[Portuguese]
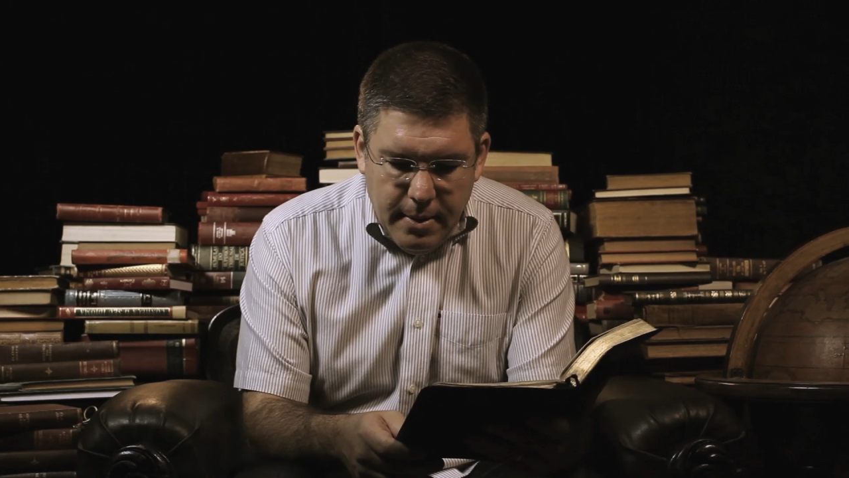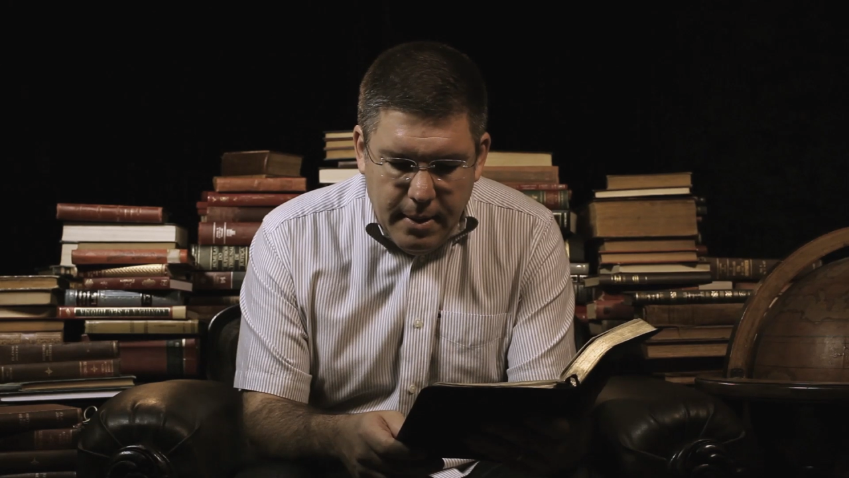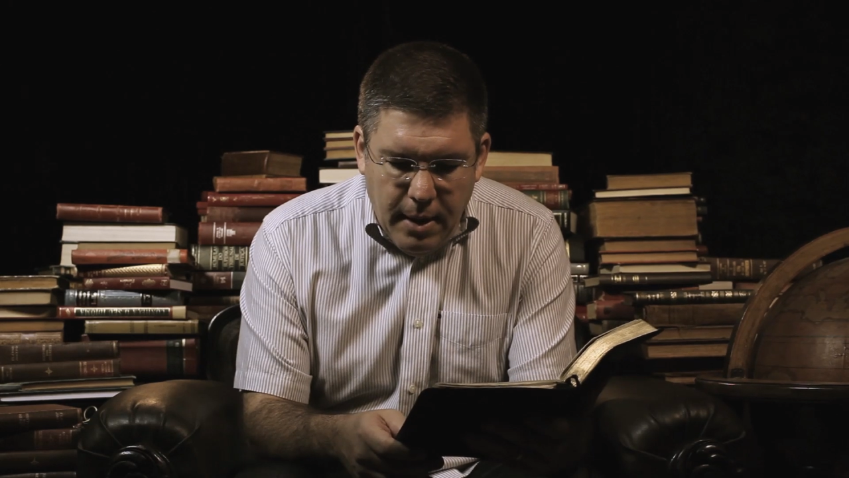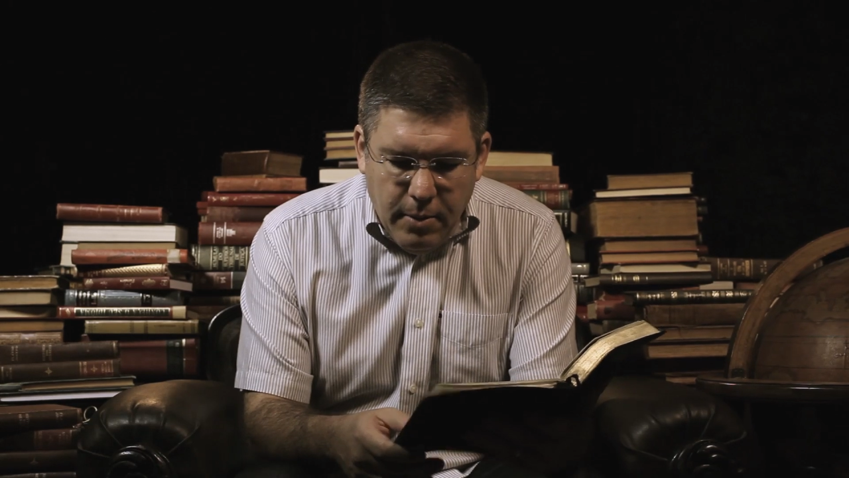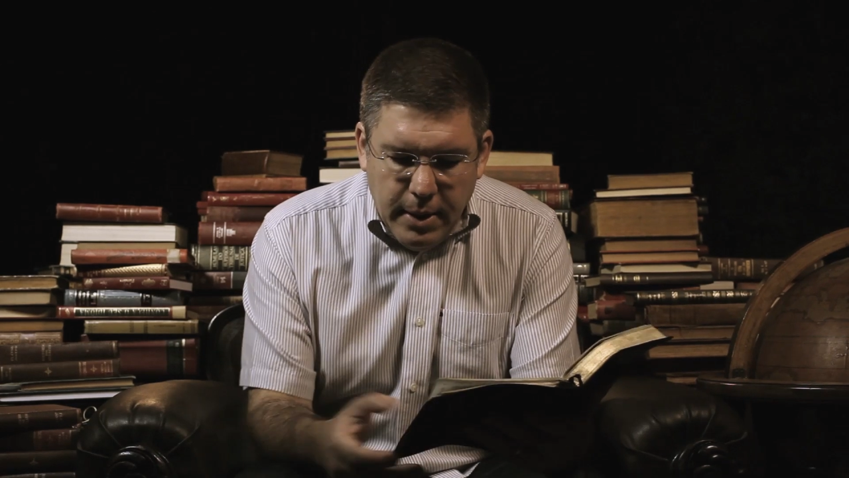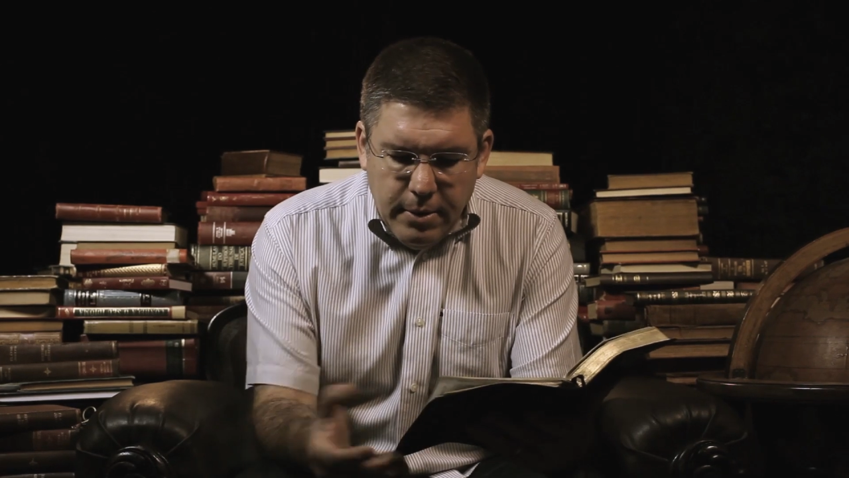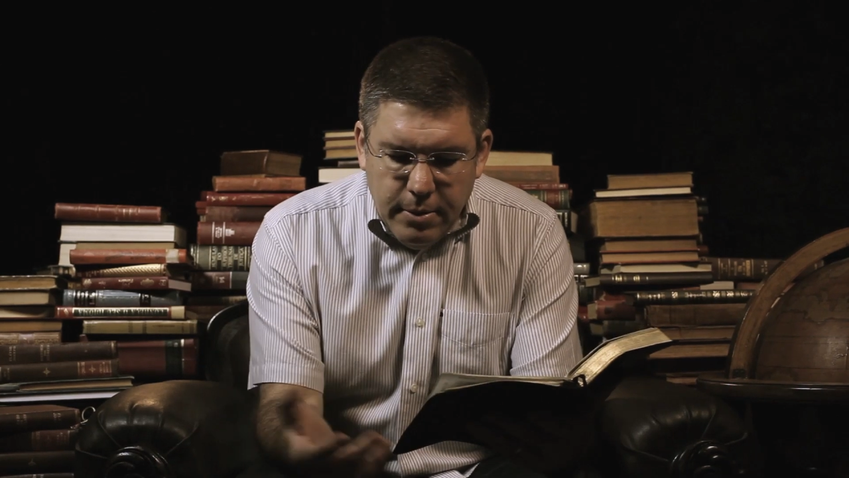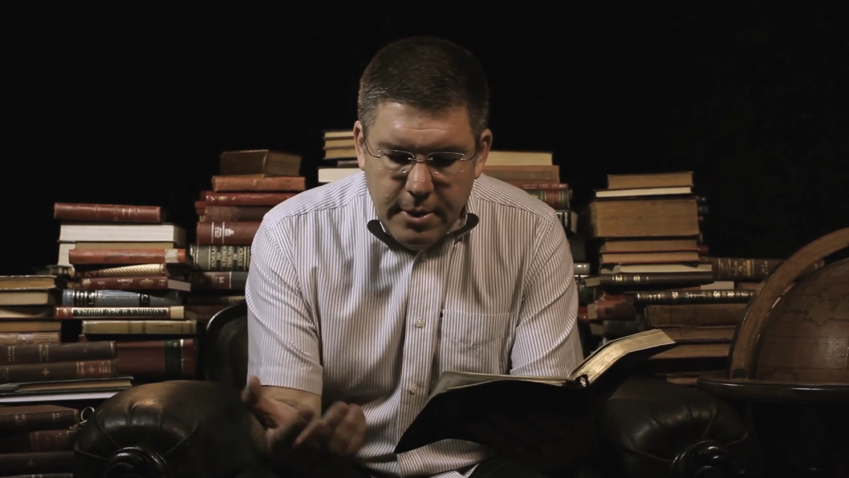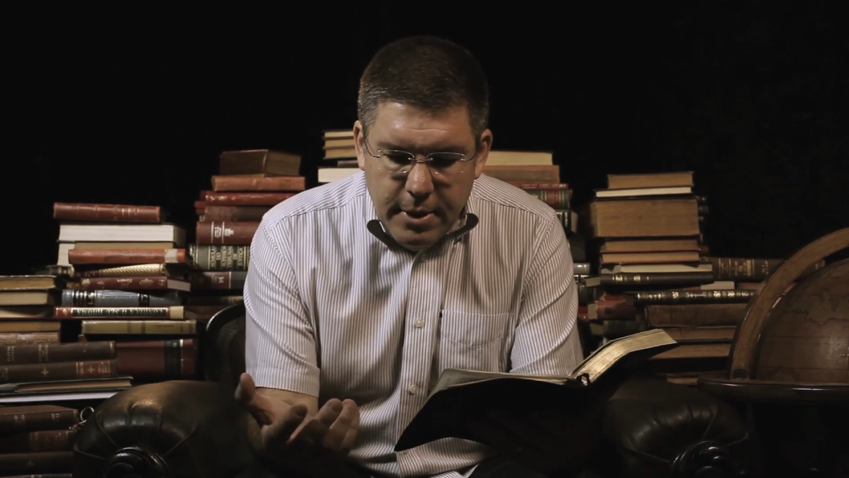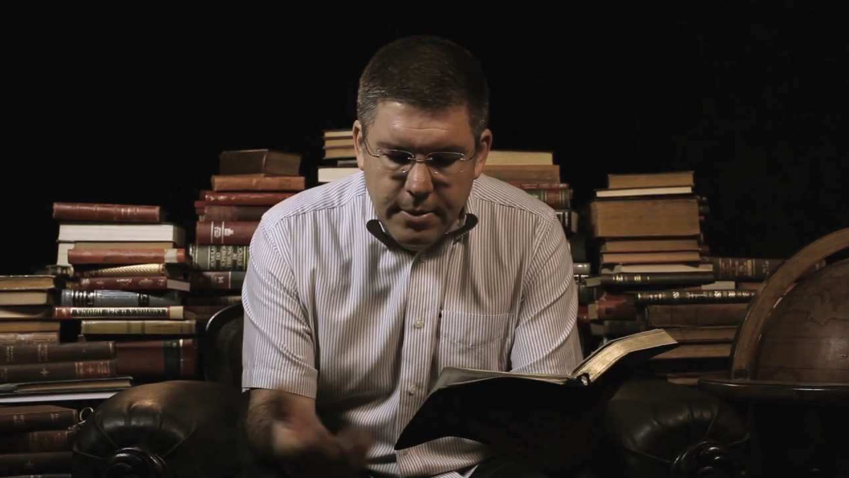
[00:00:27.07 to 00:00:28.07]

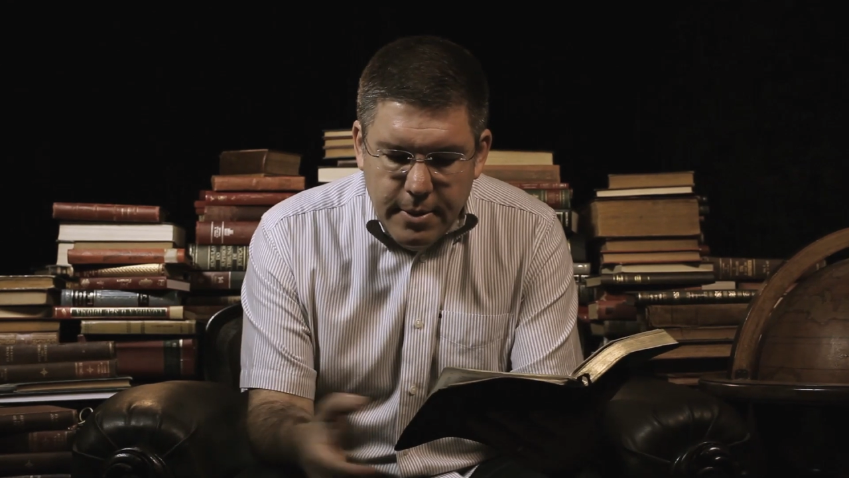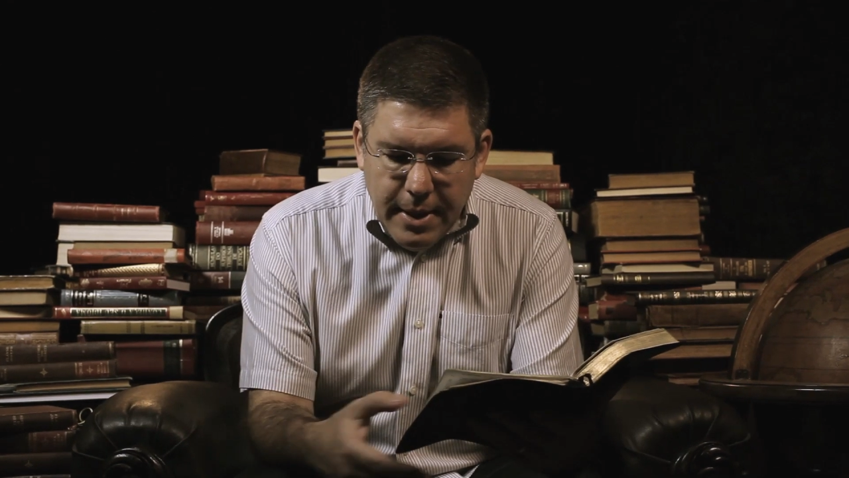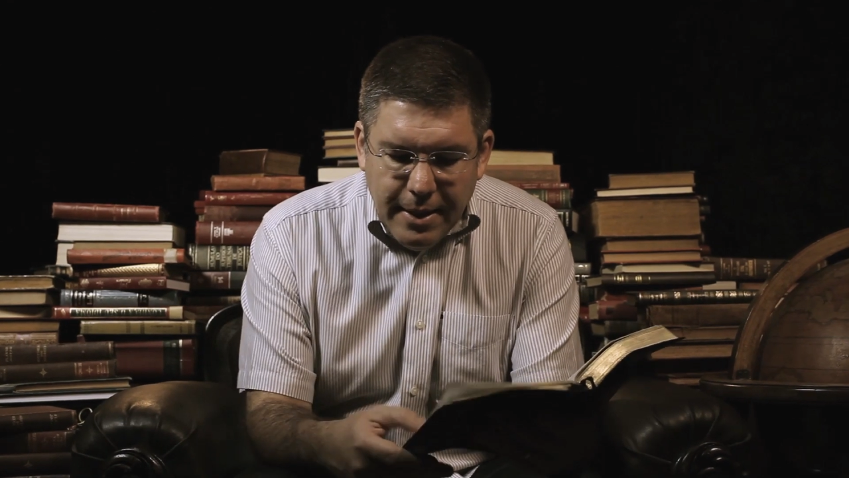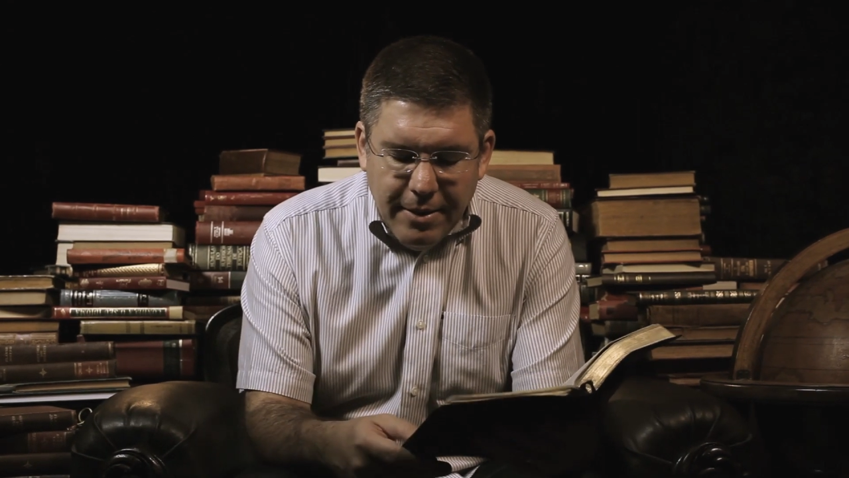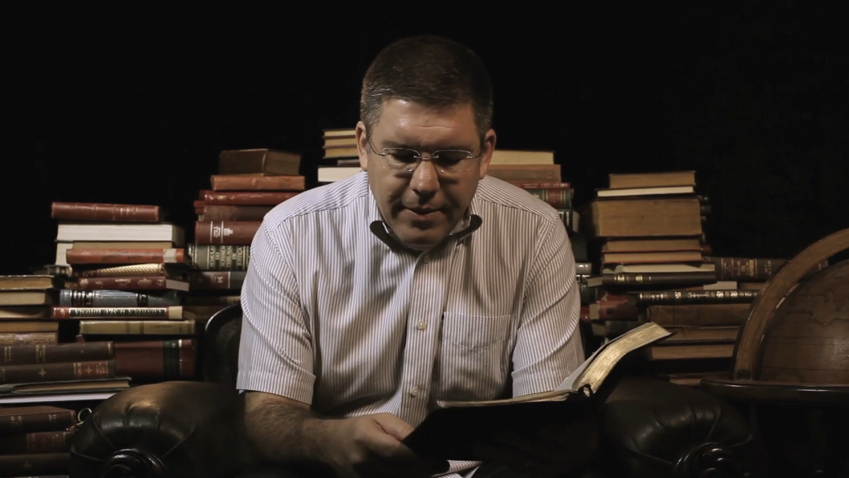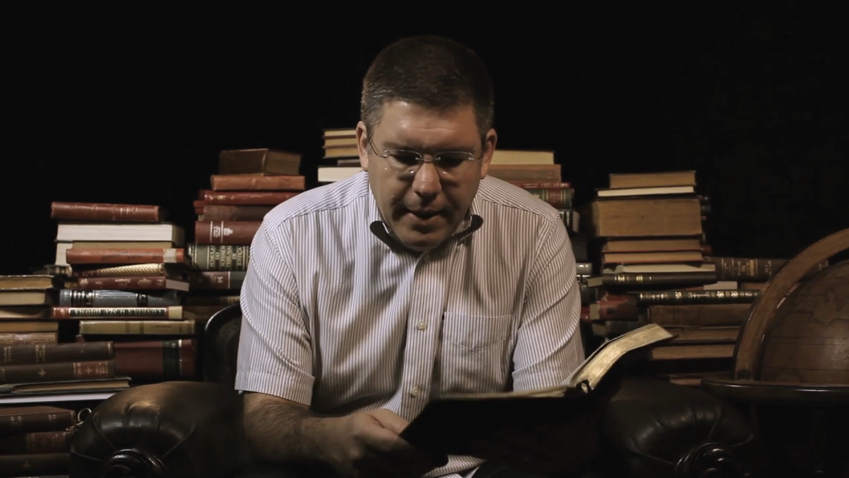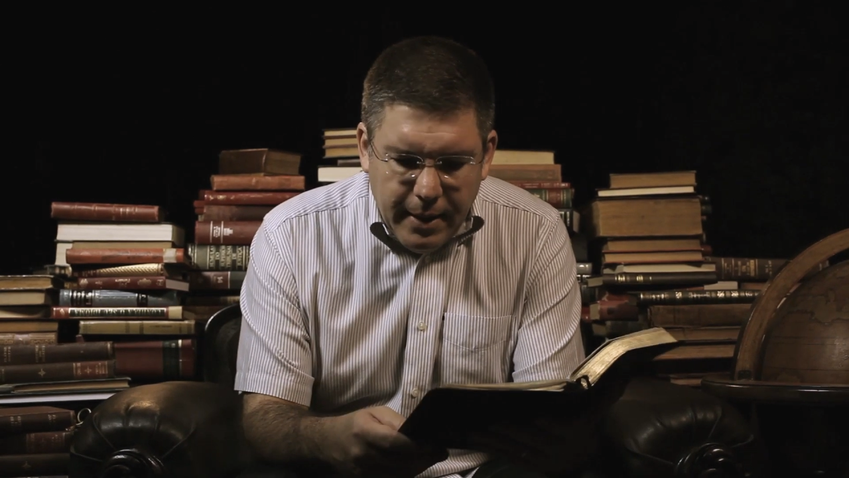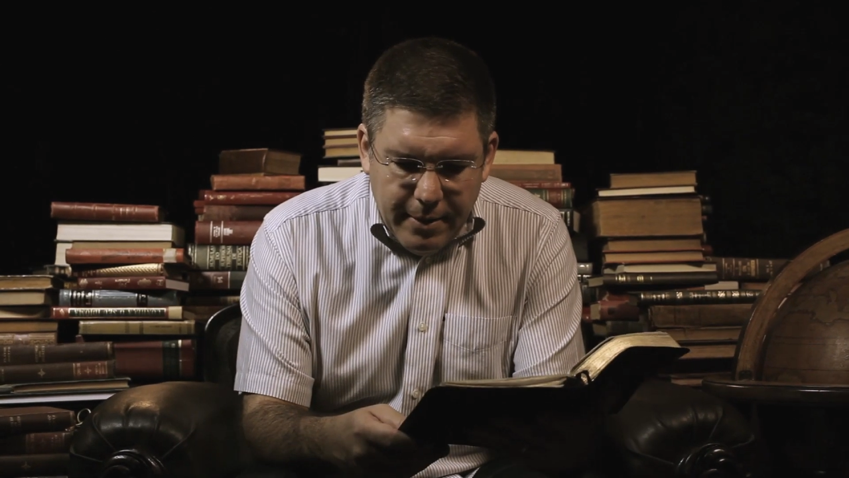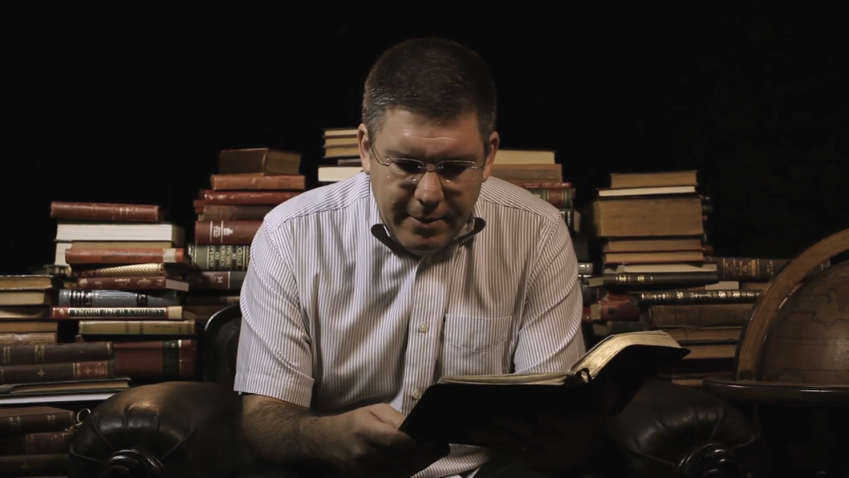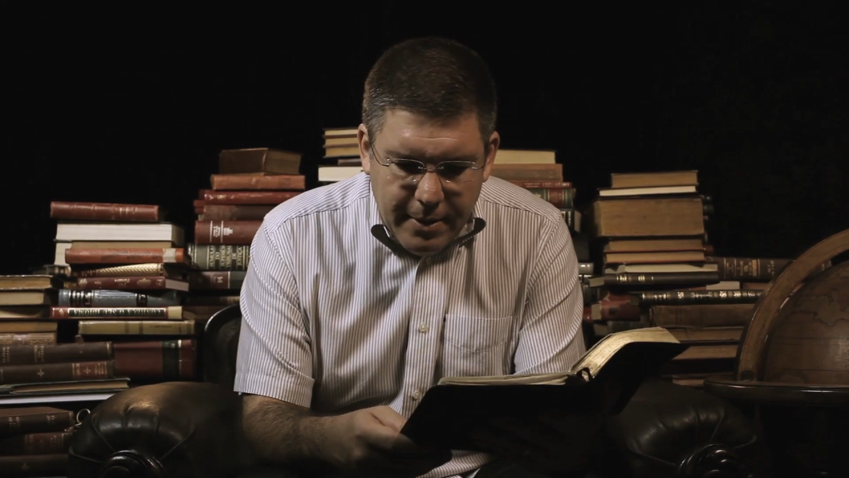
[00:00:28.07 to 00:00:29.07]
Enquanto Jesus ainda
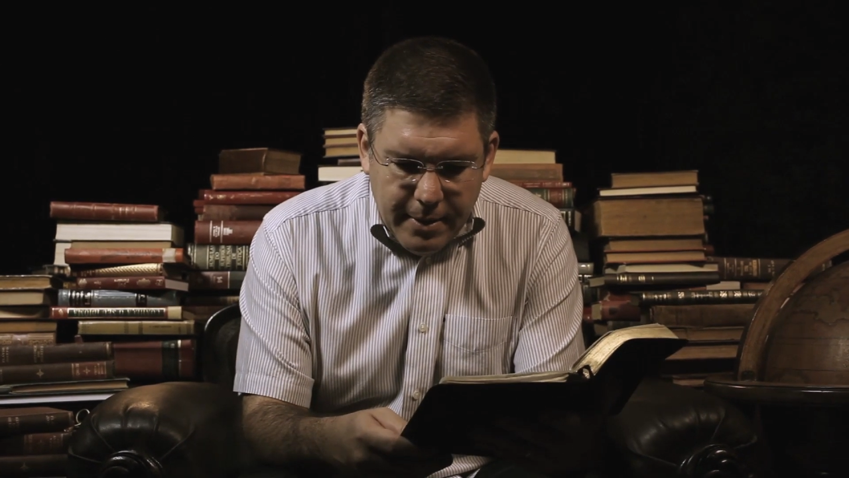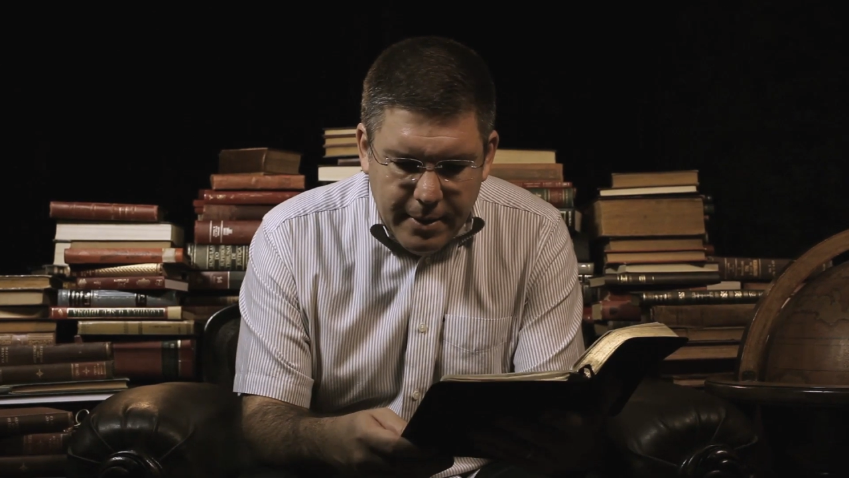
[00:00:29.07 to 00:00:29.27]
falava,